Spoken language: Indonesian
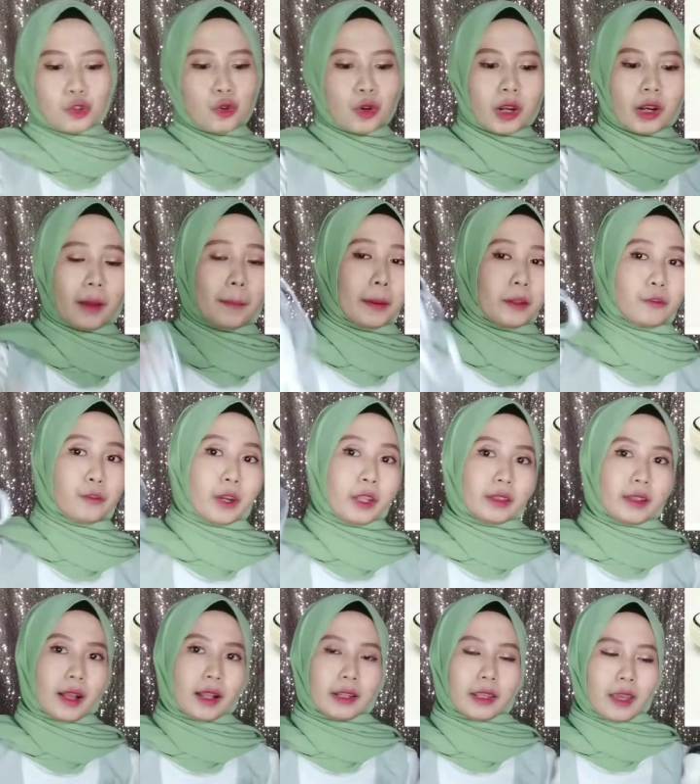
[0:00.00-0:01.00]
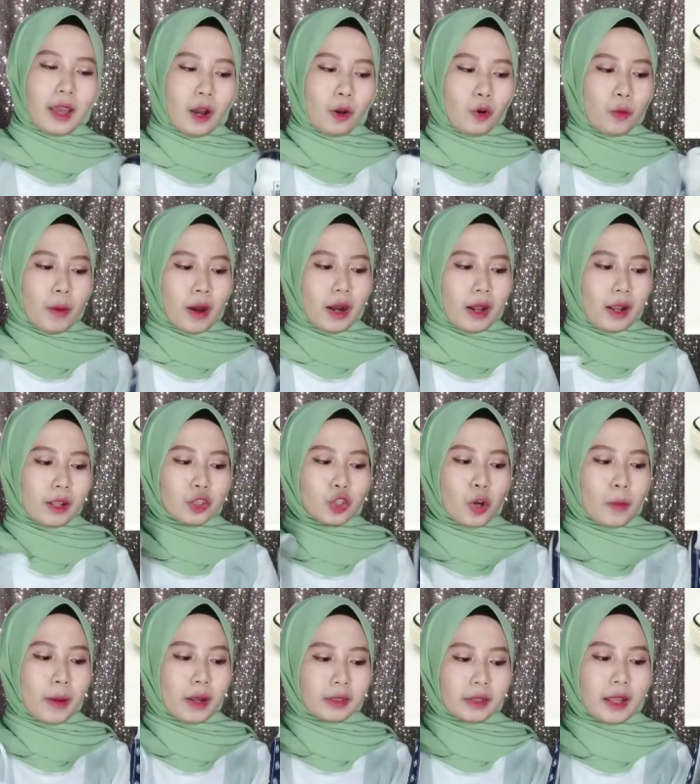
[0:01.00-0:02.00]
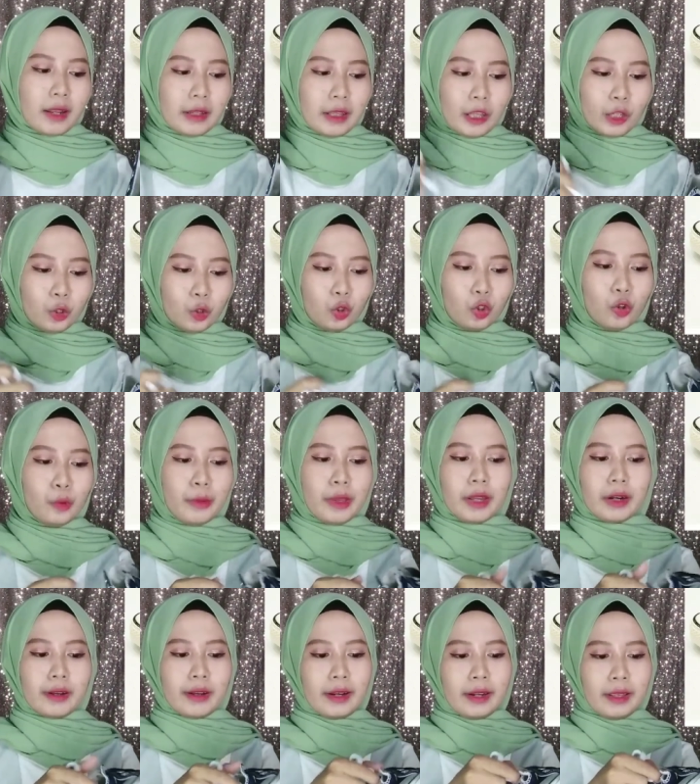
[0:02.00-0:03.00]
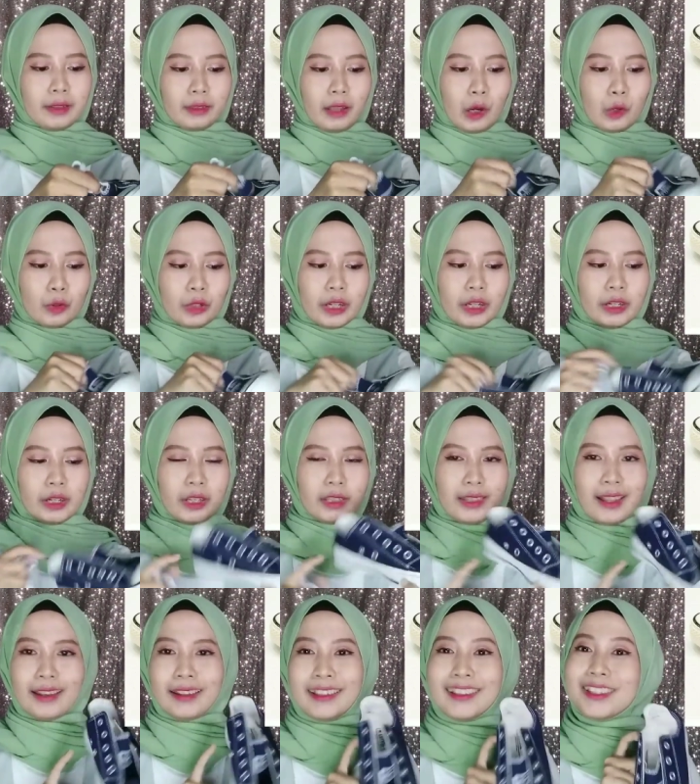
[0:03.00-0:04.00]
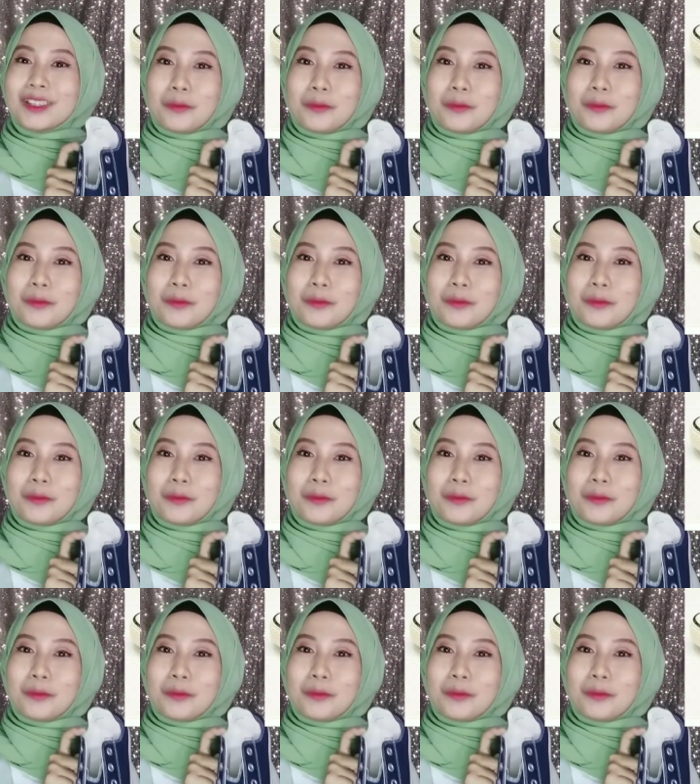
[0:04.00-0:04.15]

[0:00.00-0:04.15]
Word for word: juga dapat free tali aku bakal coba taliin dulu biar kalian tahu nih ditaliin